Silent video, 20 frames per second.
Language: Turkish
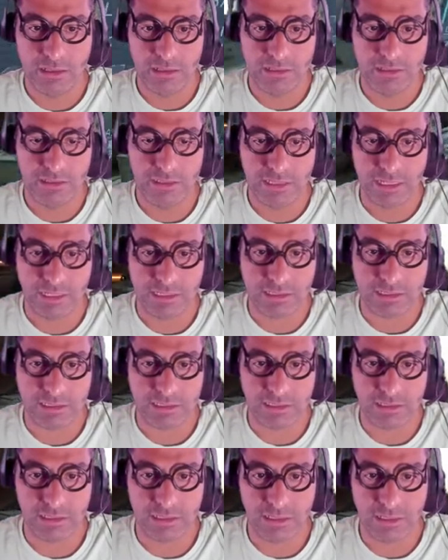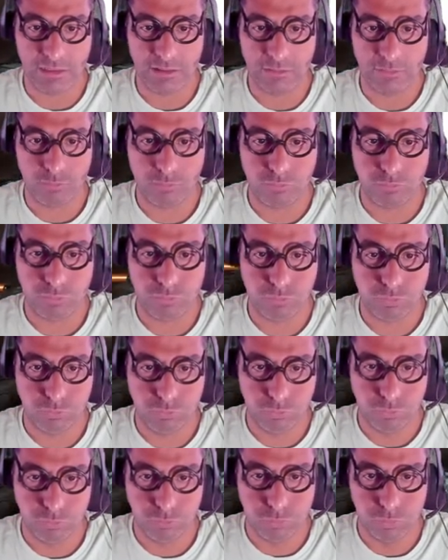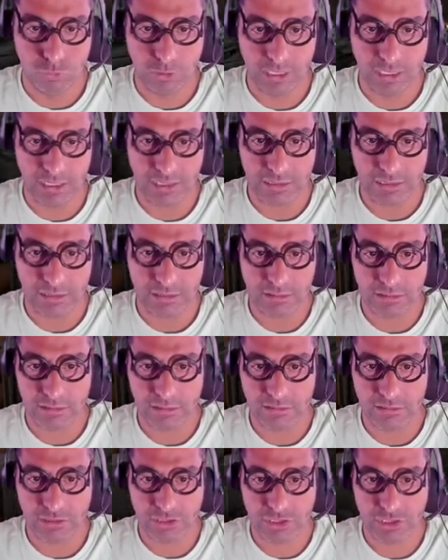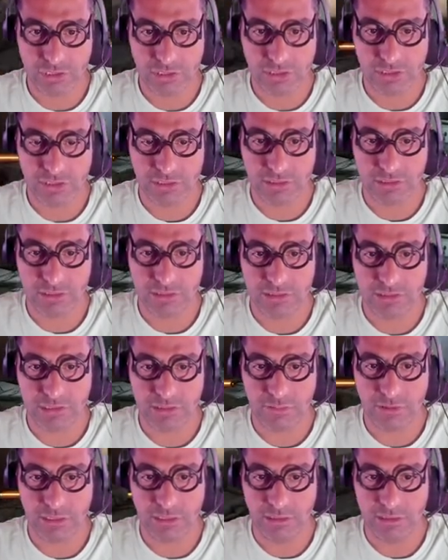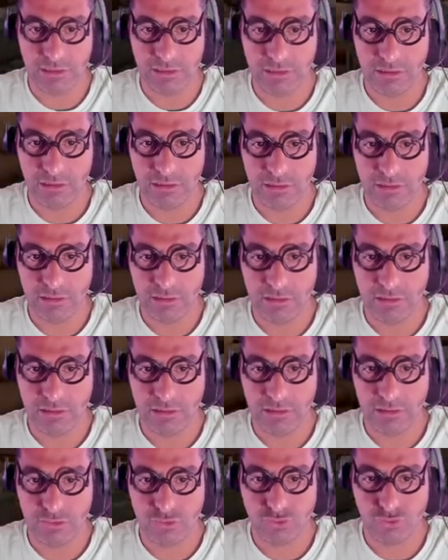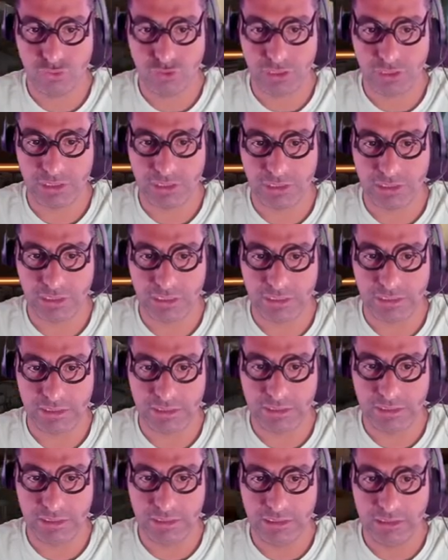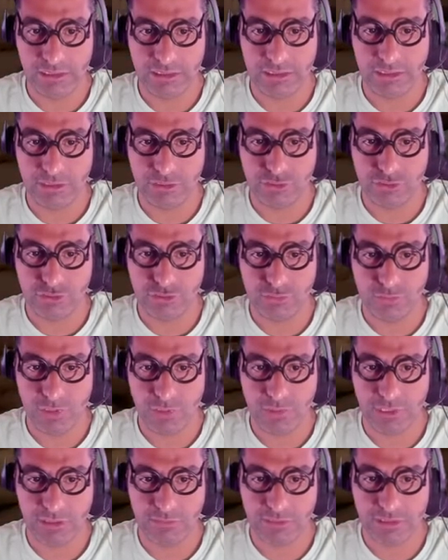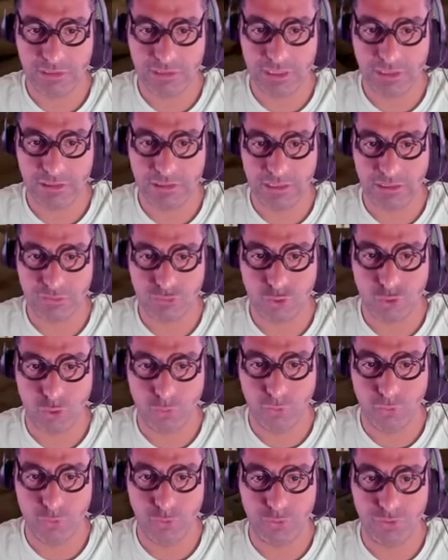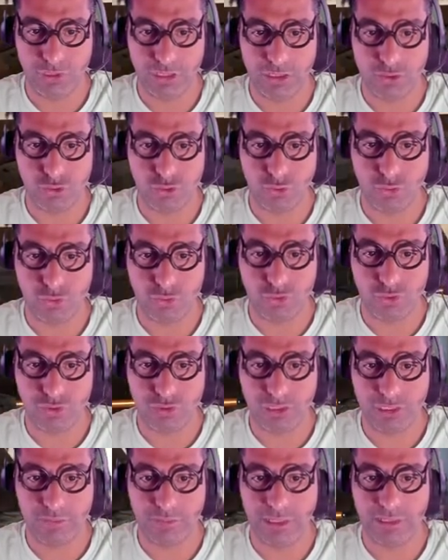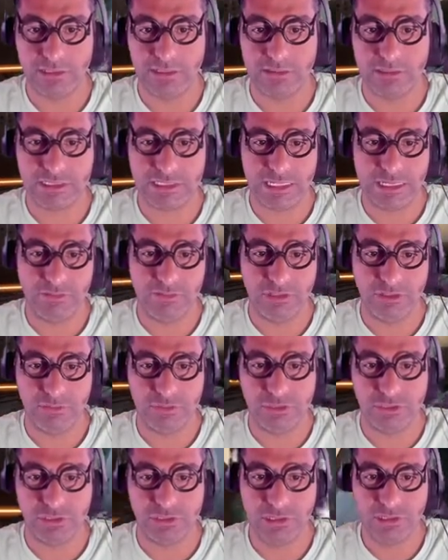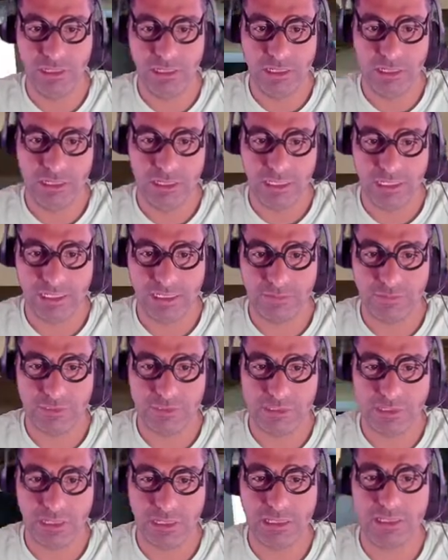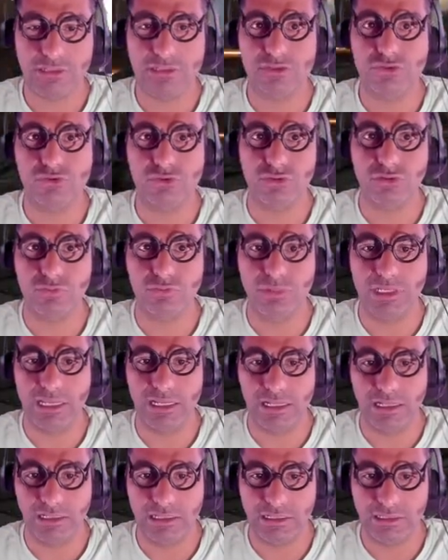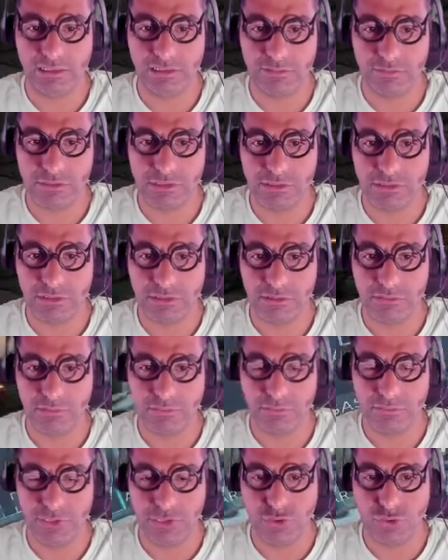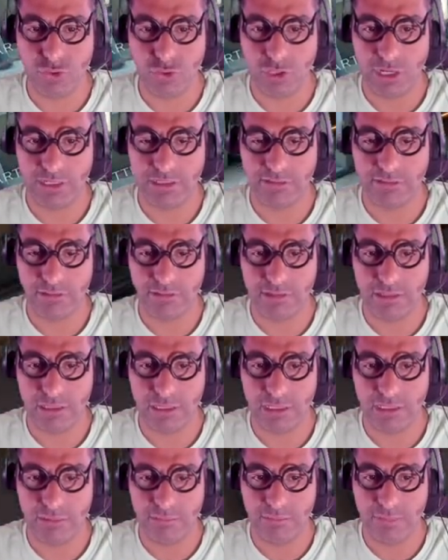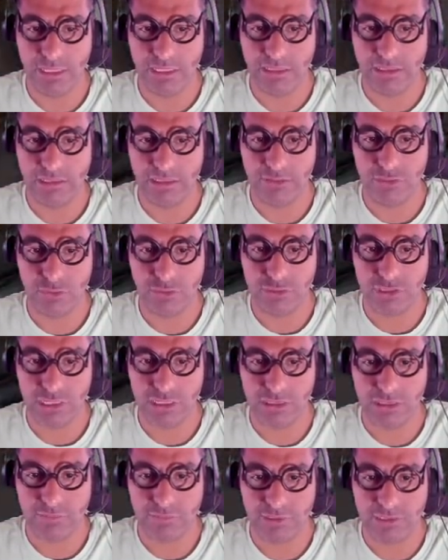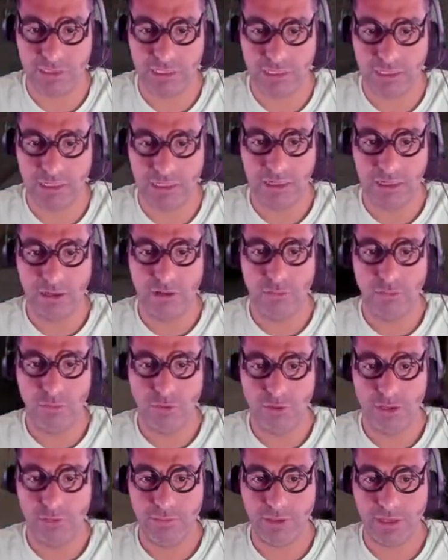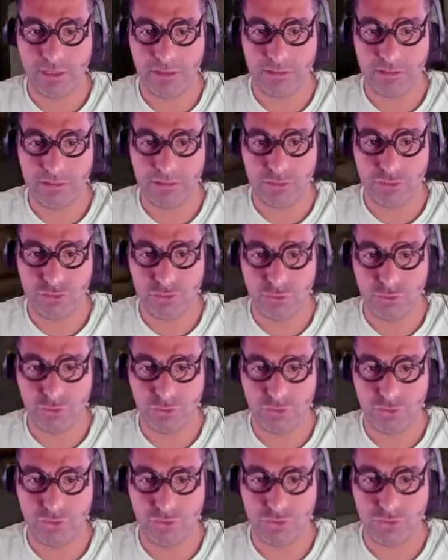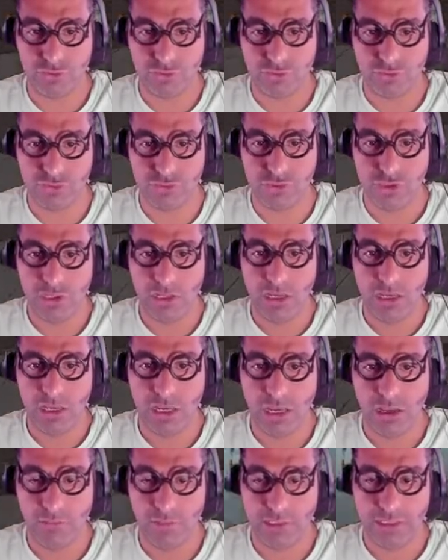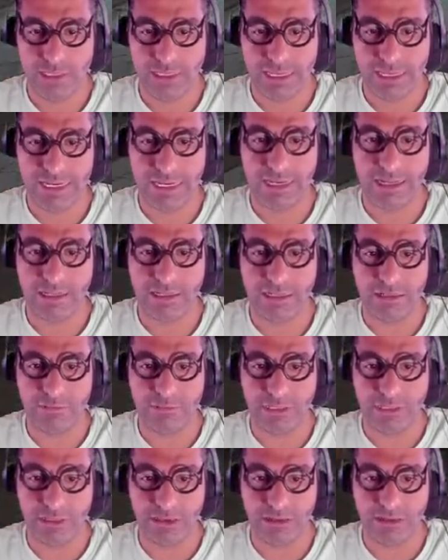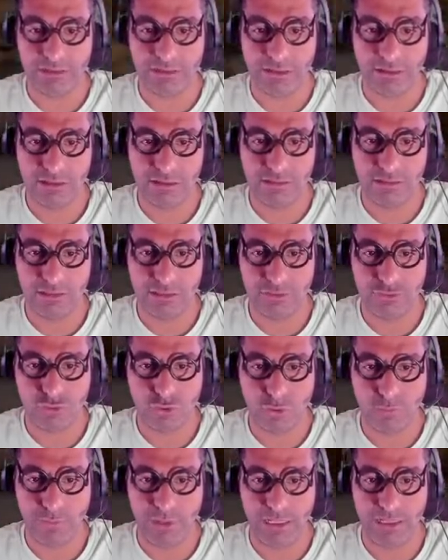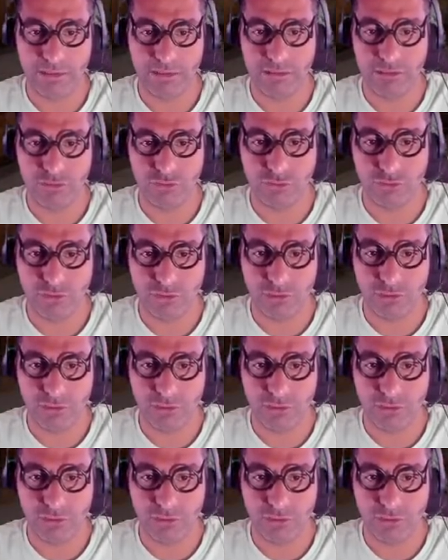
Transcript: Direkt. Buna çalıştığınız zaman şu şekilde. Cross'um da benim standart. Çok büyük değil, çok küçük değil. Ben sevdiğim için kırmızı rengi seçiyorum. Genelde kırmızı birçok haritada belirgin özellik. Mesela böyle bir haritada zor görüyorsunuz. Ama genel anlamdaki haritalarda çok belirgin oluyor.